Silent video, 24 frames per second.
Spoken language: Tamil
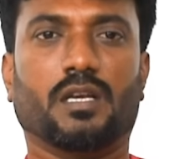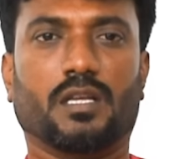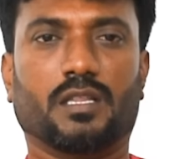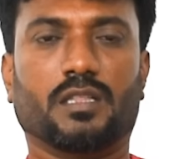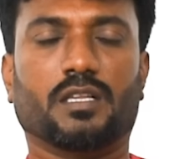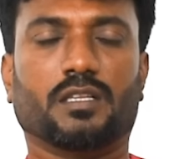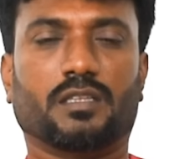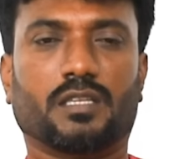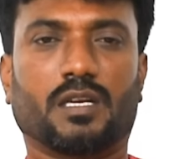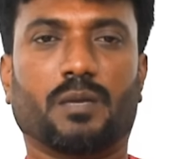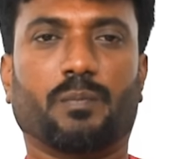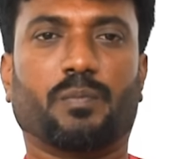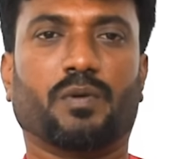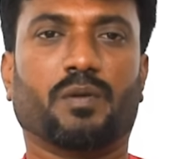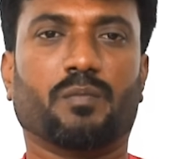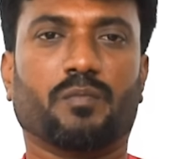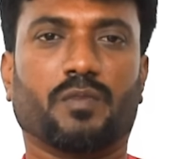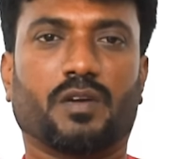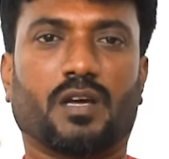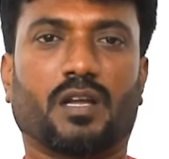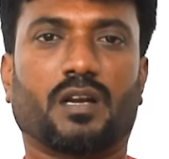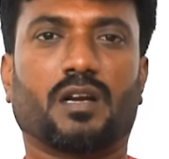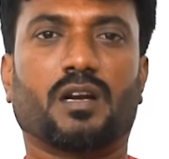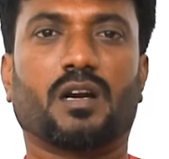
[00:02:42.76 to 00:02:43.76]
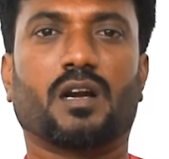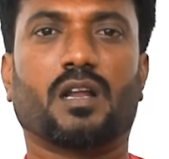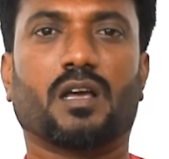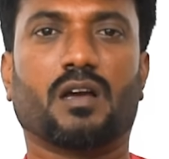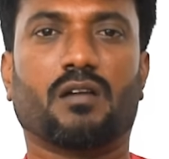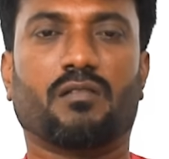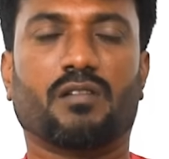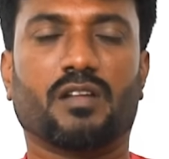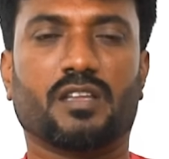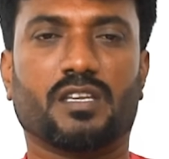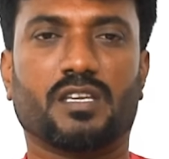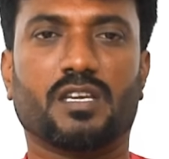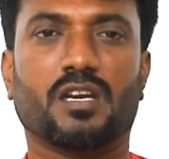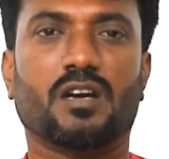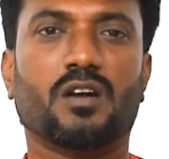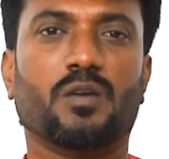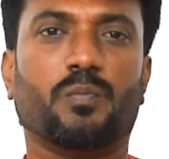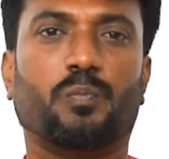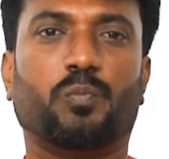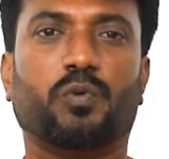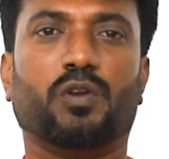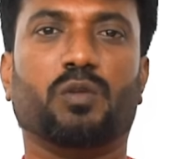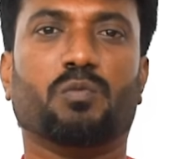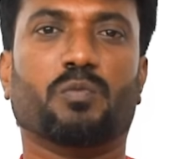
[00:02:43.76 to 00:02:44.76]
இந்த திரைப்படம் கர்நாடகாவில்
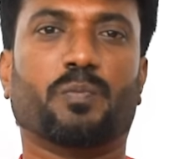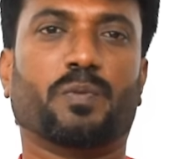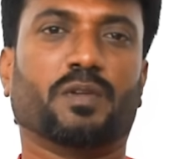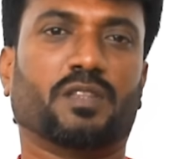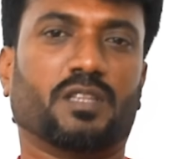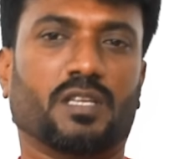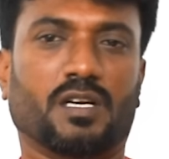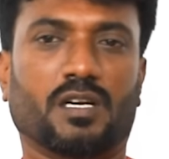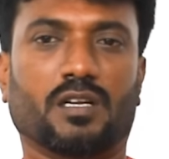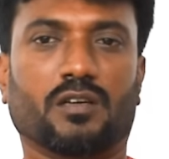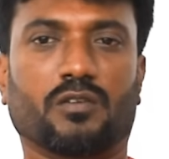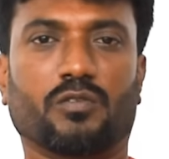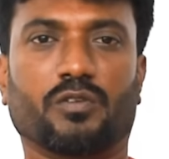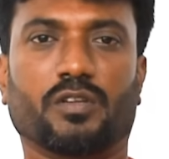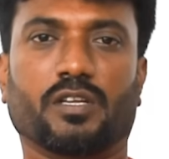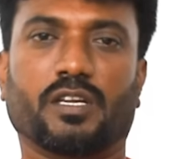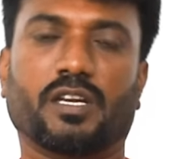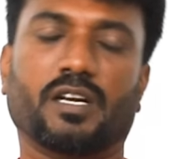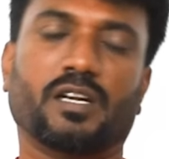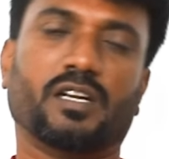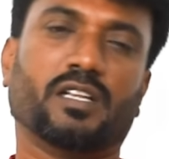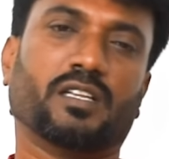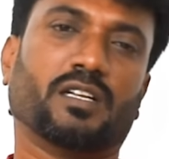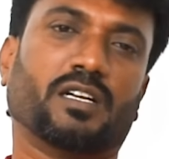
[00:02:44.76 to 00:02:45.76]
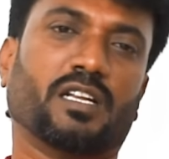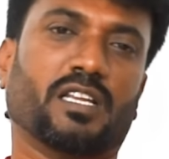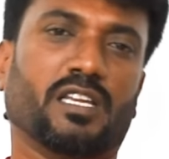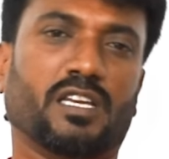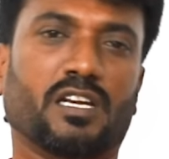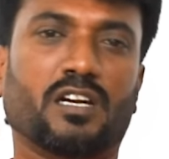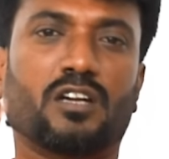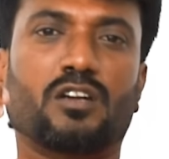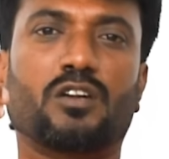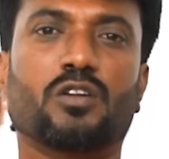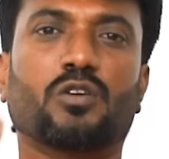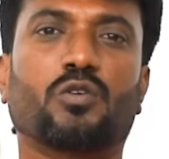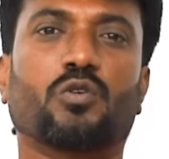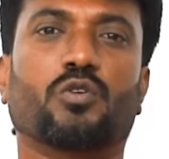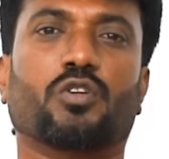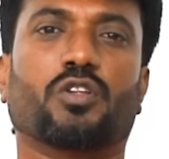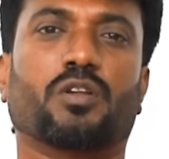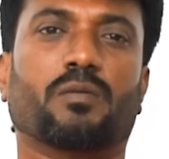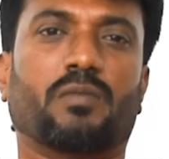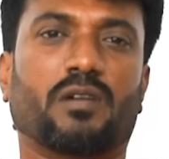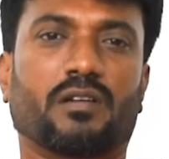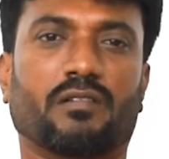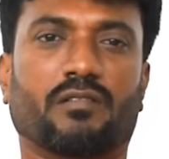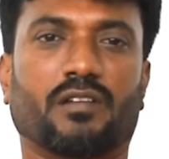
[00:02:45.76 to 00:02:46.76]
ஏழு புள்ளி முப்பத்தி நாலு கோடி கிட்டத்தட்ட எட்டு
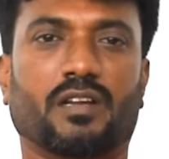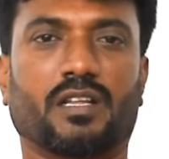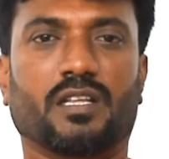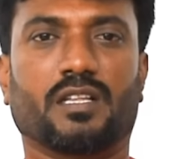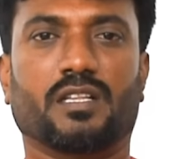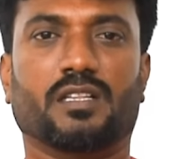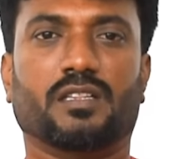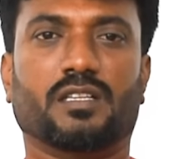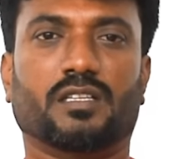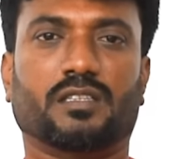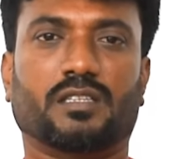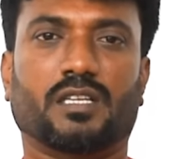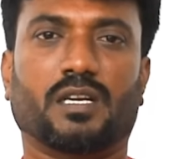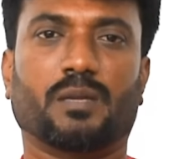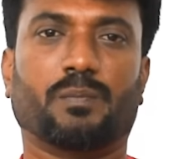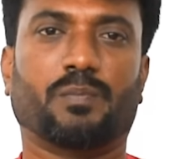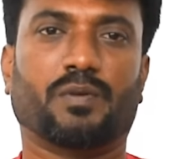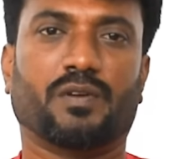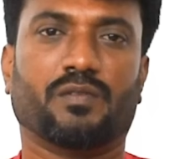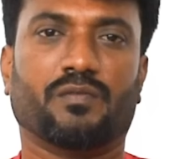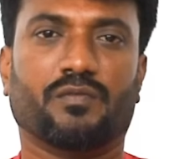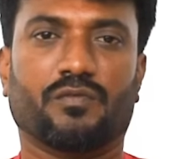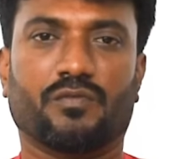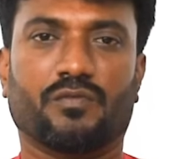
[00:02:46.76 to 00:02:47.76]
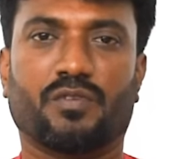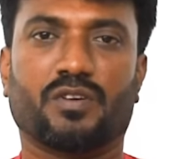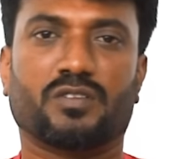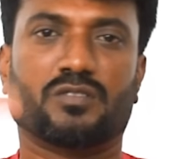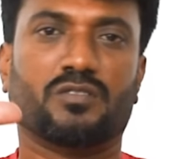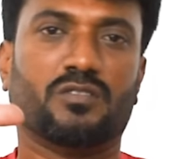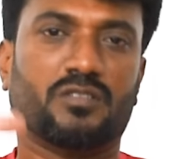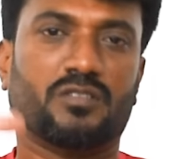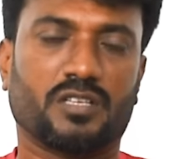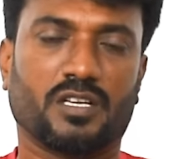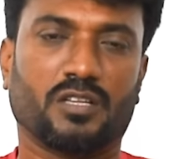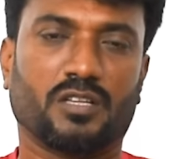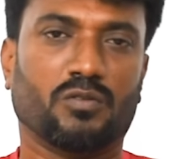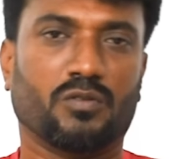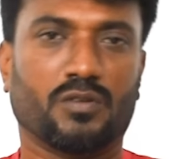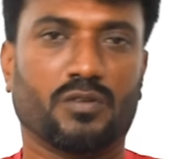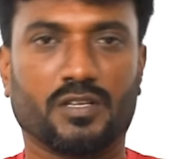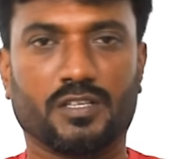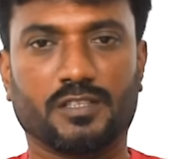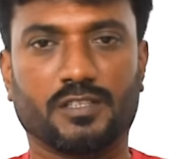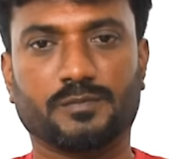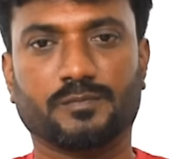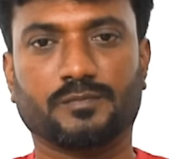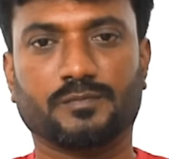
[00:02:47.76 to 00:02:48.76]
கோடி ரூபாய் வரை இந்த திரைப்படம் வசூல்
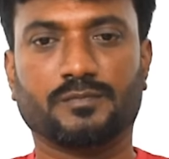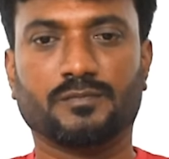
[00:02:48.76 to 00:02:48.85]
செய்துள்ளது